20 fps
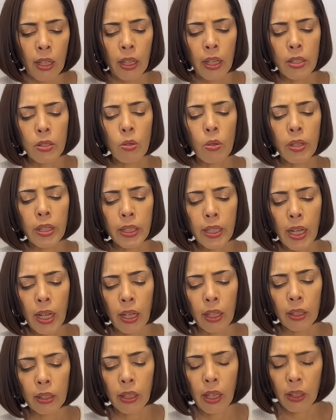それ
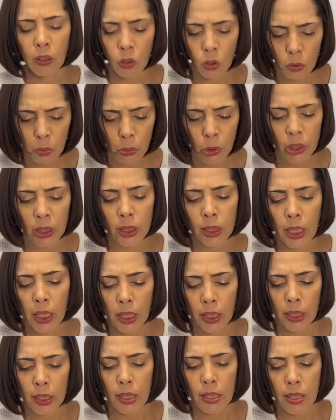が結婚もしな
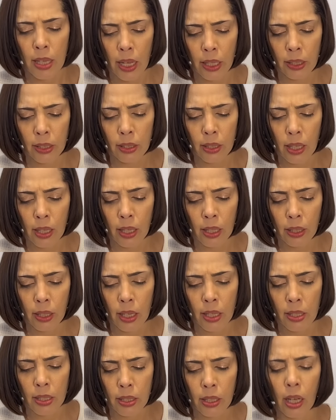い、最低
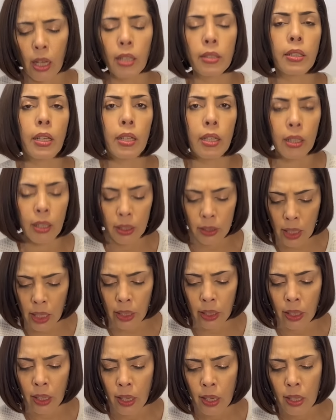限しか働かな
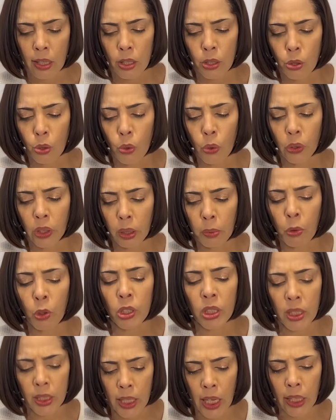い、消費も
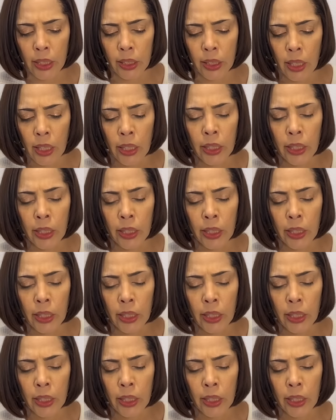しない、